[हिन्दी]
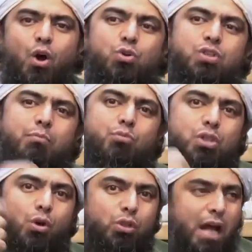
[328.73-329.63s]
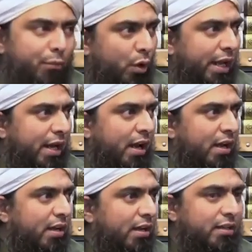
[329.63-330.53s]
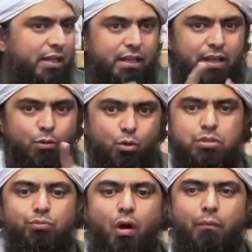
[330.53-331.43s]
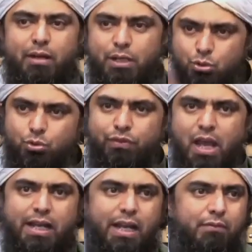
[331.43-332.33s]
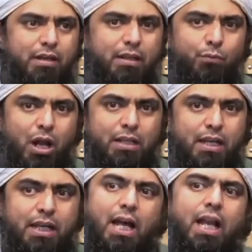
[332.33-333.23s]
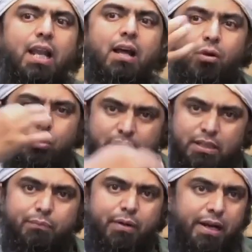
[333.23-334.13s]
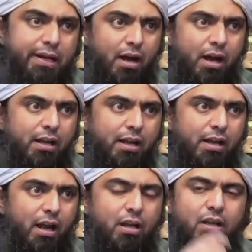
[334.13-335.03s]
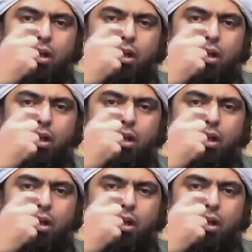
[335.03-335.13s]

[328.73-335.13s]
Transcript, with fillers: उसके मुंह से खुदा बोलेगा यानी ये उस फॉर्म में नहीं जो सूफिया क्लेम करते हैं मुराद ये कि अल्लाह उनके दिल पर लिखा करेगा